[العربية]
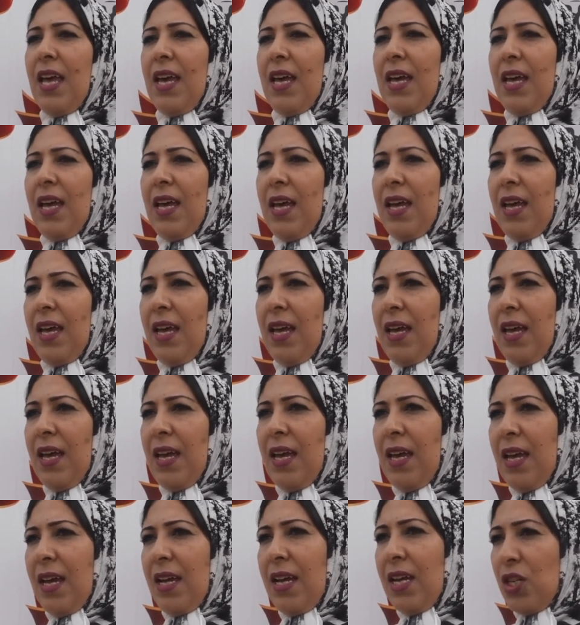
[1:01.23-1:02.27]

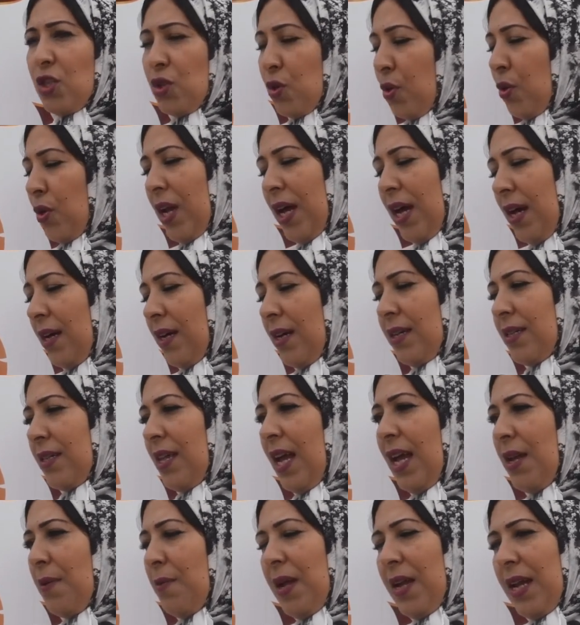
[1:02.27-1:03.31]
أه كنشكرها
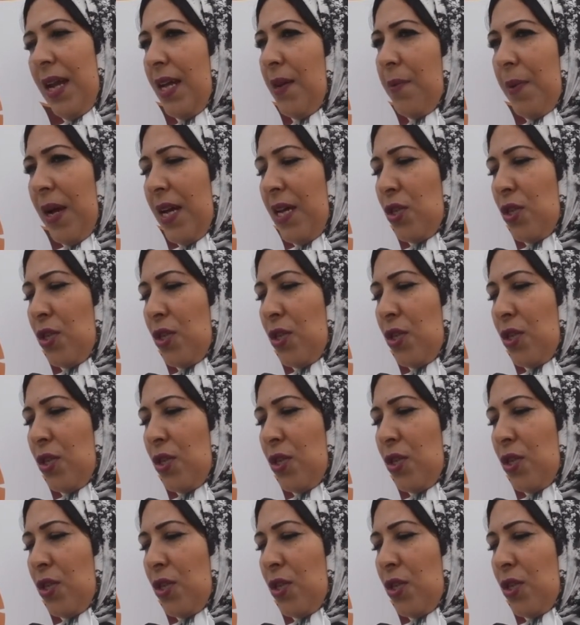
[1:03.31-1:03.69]
دائما غنبقى